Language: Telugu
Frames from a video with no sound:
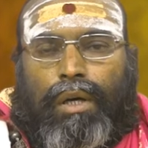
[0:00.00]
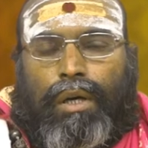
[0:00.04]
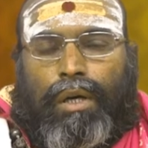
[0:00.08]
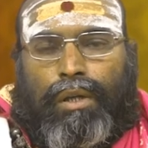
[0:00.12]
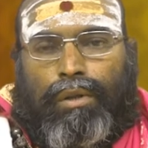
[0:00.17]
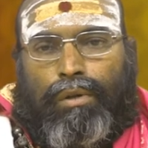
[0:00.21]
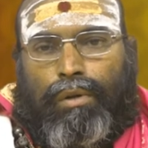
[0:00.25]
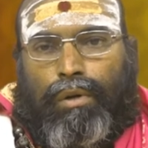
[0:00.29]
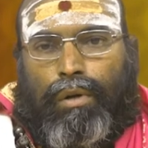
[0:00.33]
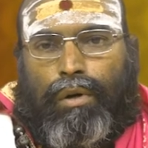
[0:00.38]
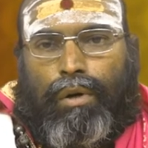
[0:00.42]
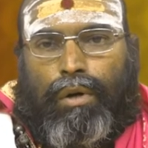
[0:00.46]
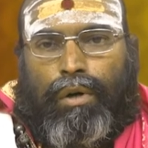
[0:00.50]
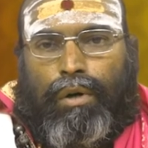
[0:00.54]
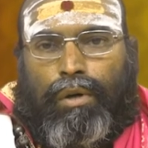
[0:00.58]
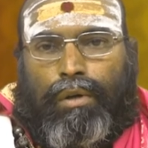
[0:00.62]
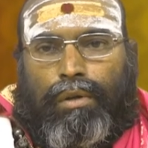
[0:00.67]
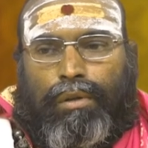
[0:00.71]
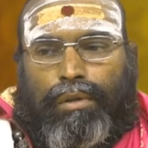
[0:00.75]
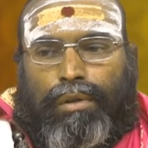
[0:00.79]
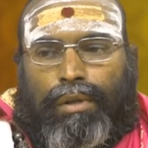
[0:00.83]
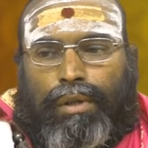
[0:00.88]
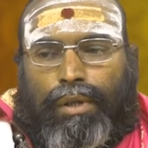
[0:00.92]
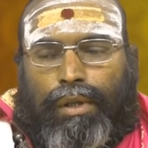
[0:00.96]
అందులో
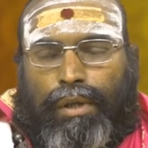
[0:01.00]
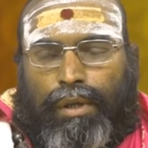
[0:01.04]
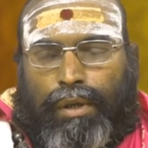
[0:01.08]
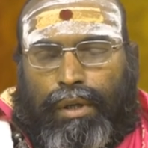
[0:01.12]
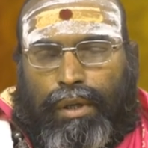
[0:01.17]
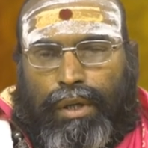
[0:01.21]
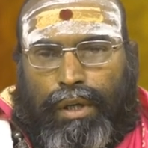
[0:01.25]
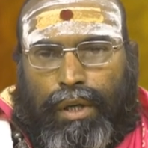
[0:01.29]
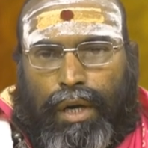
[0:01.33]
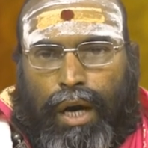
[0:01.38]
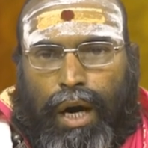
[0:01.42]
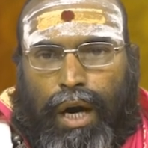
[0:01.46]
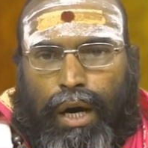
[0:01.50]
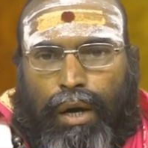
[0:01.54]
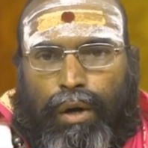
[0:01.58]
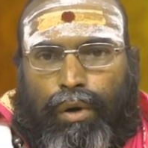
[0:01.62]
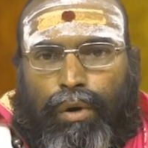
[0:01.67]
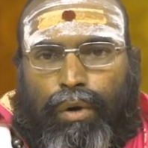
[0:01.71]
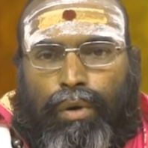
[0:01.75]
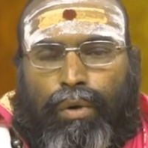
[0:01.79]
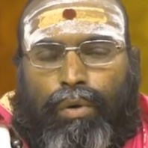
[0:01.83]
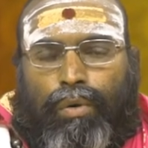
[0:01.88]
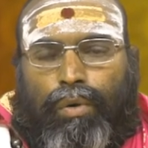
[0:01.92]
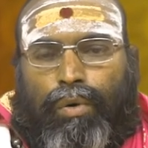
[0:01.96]

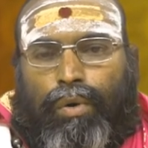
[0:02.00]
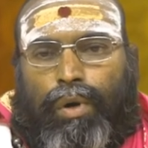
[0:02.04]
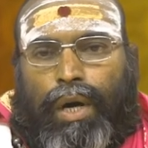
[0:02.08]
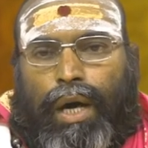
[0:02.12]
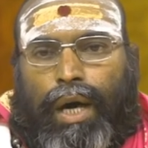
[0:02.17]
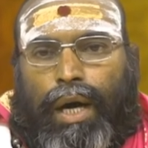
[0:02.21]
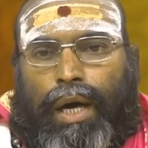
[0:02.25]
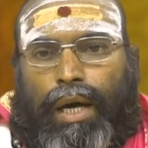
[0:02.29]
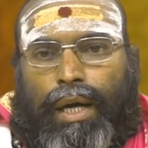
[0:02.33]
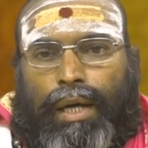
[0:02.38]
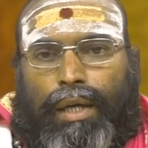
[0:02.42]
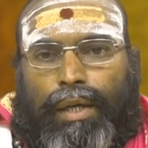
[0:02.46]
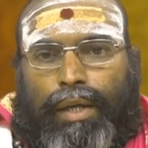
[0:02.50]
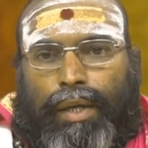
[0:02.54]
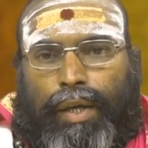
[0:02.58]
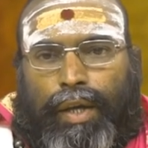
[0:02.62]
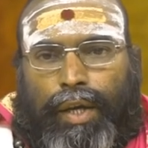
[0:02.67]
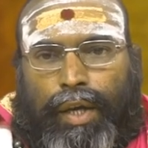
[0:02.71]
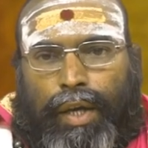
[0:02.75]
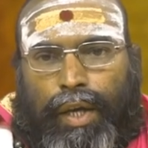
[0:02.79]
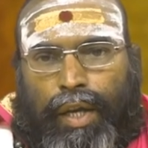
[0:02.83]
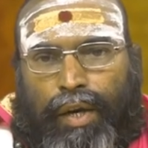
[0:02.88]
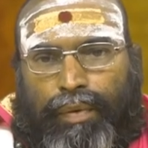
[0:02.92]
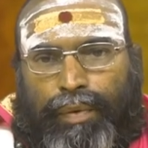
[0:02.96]
ఇన్నాళ్ళు కూడా
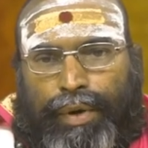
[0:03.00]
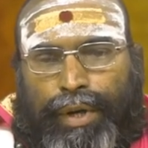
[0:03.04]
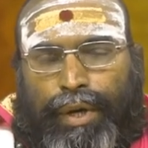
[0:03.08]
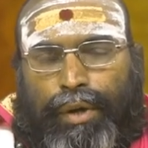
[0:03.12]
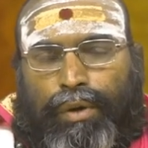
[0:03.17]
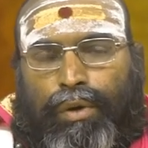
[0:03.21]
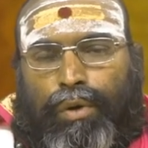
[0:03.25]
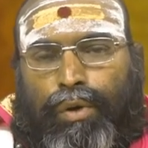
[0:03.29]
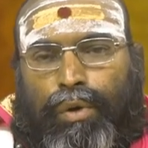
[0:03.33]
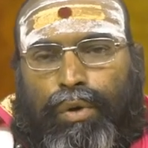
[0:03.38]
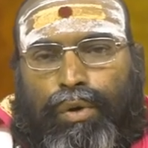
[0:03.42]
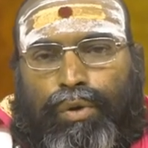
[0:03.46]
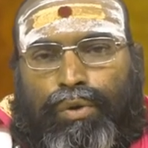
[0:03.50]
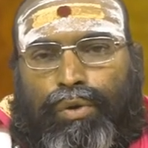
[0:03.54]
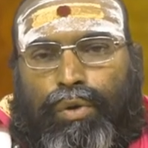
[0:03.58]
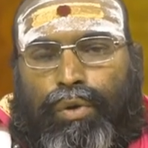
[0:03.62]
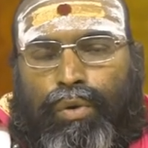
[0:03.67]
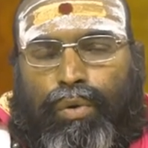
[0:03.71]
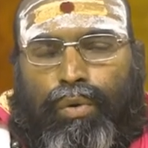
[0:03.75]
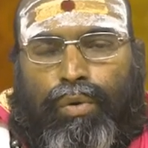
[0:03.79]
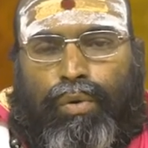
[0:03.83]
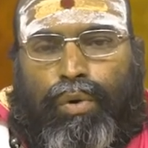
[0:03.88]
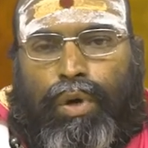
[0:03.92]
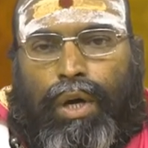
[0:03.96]
ఈ ఇరవై ఒక్క
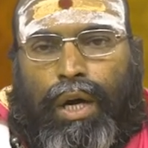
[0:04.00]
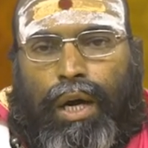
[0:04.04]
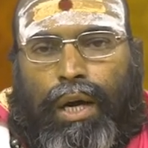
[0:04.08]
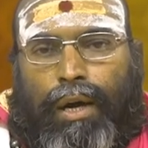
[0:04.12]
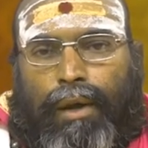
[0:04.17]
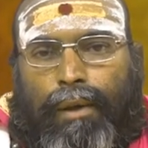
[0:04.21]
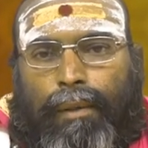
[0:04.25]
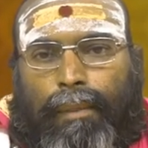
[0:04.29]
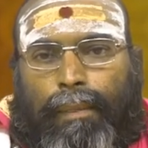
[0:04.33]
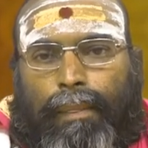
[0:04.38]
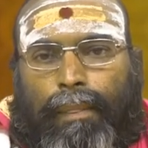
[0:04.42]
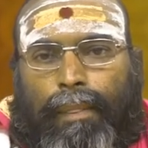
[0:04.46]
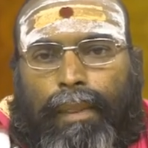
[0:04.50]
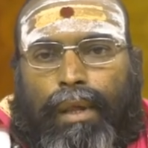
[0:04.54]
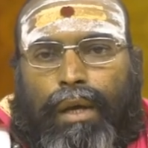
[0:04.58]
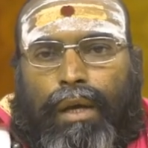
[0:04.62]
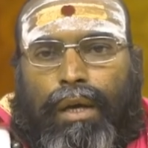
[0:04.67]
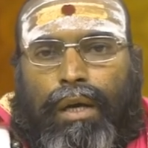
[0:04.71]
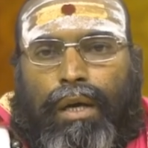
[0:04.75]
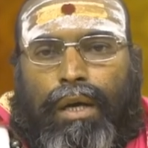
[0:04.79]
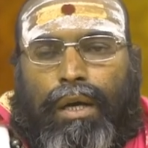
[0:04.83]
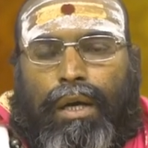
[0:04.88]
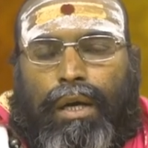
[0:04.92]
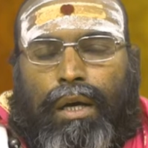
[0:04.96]
రోజులు కూడా
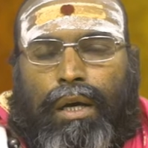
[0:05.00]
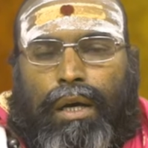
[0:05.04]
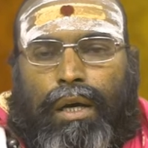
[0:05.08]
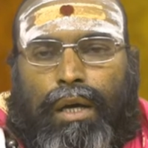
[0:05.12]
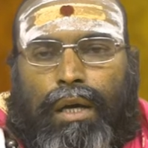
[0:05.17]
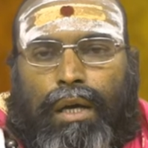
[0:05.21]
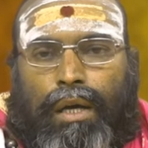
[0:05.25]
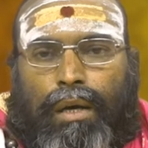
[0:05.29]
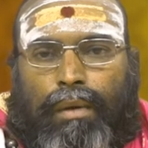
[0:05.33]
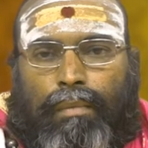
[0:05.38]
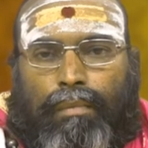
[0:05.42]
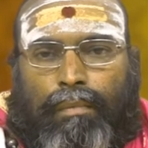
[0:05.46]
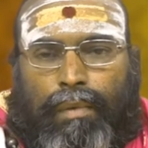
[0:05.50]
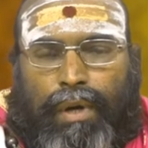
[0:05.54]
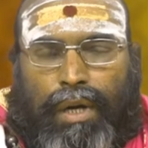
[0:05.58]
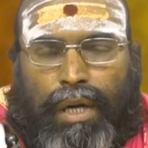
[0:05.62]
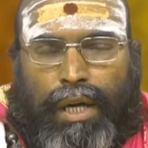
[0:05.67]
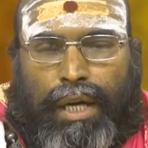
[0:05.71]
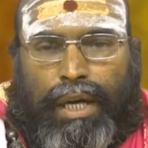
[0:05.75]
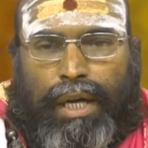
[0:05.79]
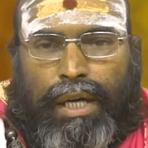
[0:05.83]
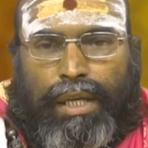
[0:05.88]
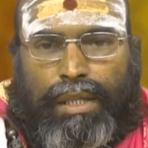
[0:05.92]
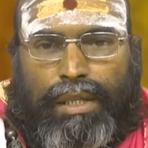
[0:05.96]

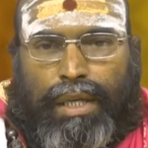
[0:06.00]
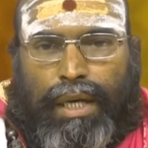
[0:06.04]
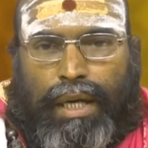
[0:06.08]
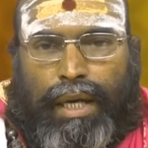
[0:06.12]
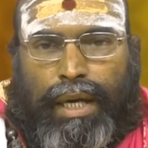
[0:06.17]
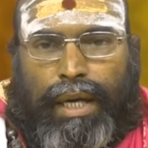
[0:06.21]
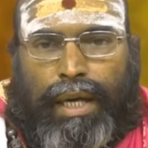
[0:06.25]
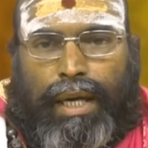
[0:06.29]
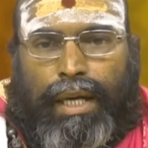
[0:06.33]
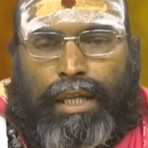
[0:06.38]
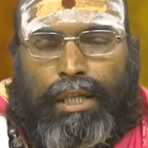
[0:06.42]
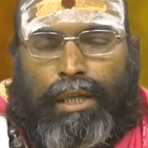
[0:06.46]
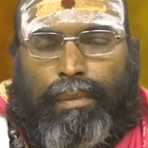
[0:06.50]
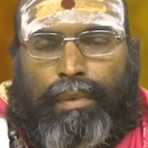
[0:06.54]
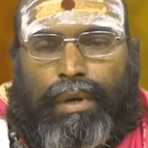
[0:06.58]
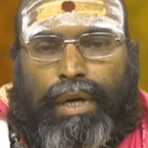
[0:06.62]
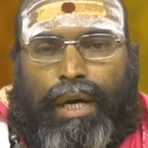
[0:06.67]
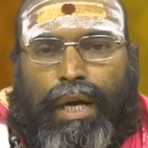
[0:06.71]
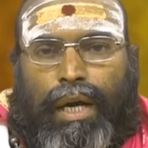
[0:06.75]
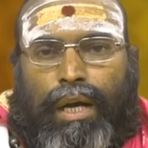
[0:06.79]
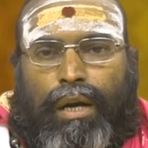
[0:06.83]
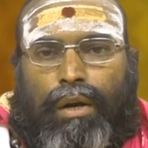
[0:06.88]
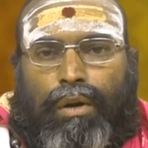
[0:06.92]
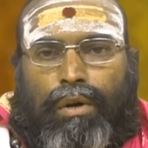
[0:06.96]
మనకి సరైన
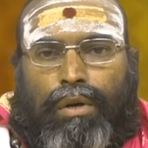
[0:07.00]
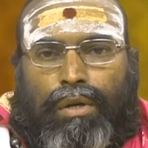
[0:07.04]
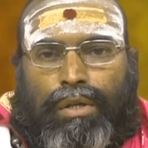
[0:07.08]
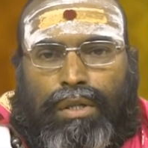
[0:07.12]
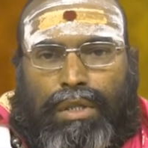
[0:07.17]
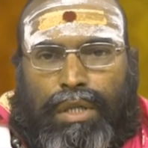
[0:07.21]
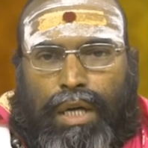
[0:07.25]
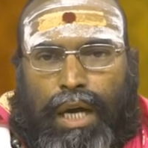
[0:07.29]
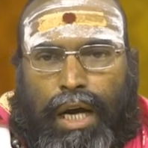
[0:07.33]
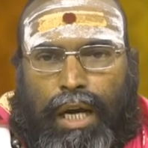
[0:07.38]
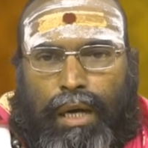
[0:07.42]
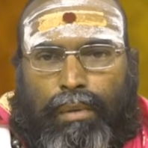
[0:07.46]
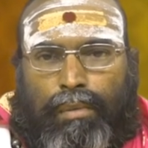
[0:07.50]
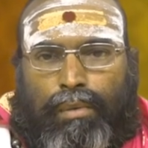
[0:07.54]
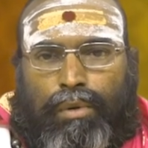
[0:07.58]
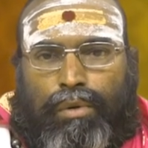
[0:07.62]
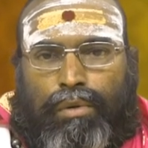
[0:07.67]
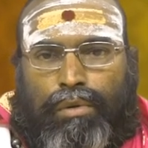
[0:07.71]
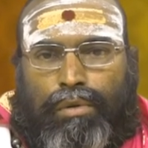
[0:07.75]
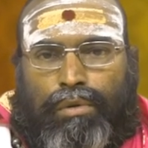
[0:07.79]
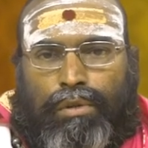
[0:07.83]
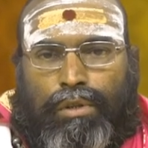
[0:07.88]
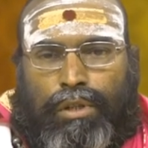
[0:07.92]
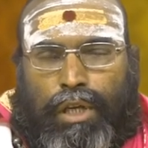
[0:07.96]
సమయాల్లో స్నానము
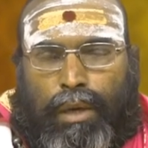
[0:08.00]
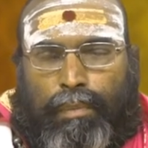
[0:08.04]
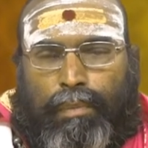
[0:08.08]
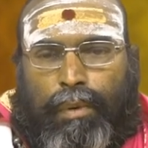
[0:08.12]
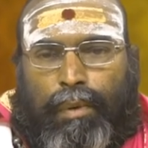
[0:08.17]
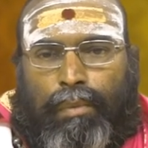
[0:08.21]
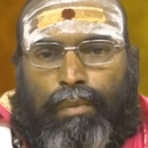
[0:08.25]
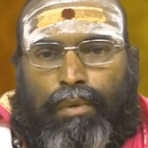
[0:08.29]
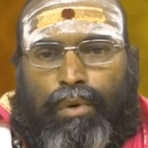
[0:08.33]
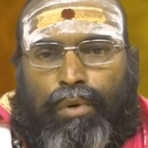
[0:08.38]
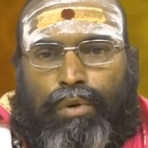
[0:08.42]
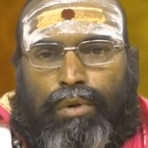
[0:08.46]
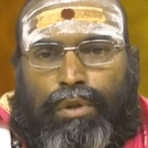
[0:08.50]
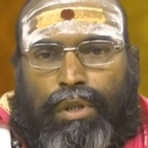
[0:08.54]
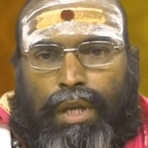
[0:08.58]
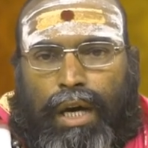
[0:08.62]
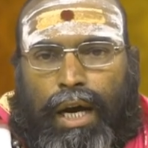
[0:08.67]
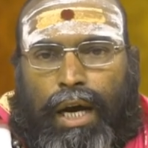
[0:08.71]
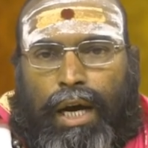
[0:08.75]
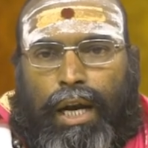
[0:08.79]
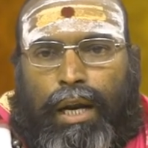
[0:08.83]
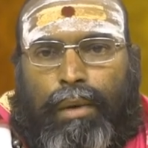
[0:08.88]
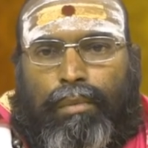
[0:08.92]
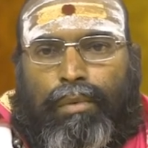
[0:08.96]
జపము
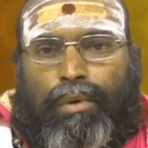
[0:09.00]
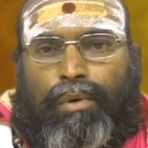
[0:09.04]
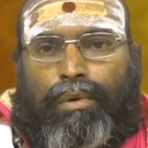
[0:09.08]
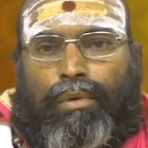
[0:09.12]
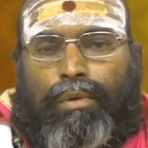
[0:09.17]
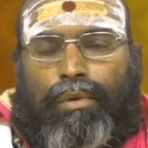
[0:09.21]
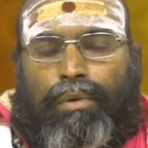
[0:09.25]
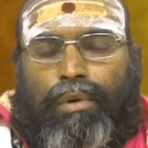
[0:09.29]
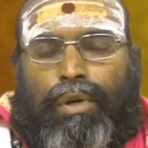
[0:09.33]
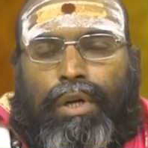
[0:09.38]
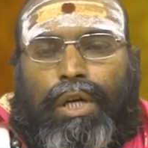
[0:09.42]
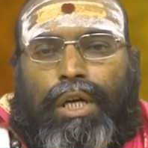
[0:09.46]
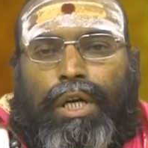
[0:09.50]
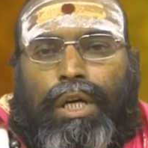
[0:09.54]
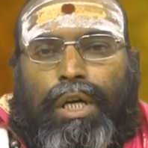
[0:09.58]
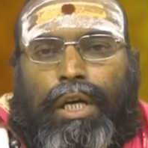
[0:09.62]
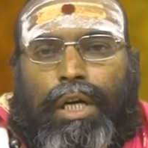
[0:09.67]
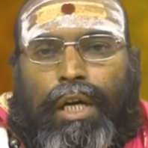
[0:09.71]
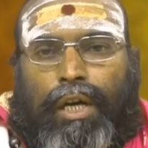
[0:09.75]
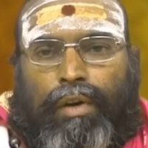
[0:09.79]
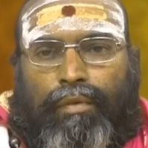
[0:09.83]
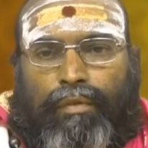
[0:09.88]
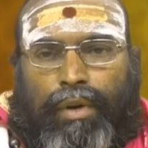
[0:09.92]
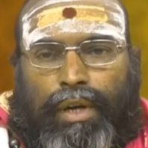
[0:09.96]
దానము
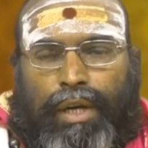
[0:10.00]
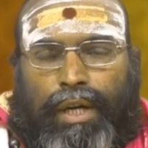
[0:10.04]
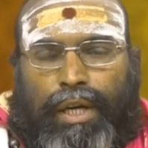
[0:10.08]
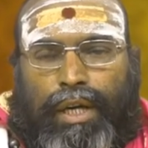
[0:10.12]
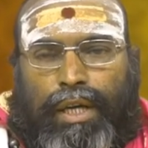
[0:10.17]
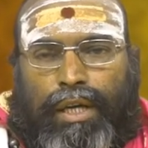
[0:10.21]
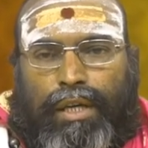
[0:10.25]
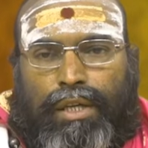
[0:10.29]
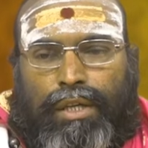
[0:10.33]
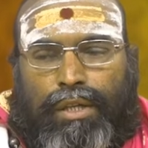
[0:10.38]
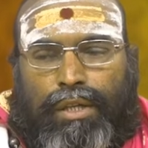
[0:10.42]
ఇవన్నీ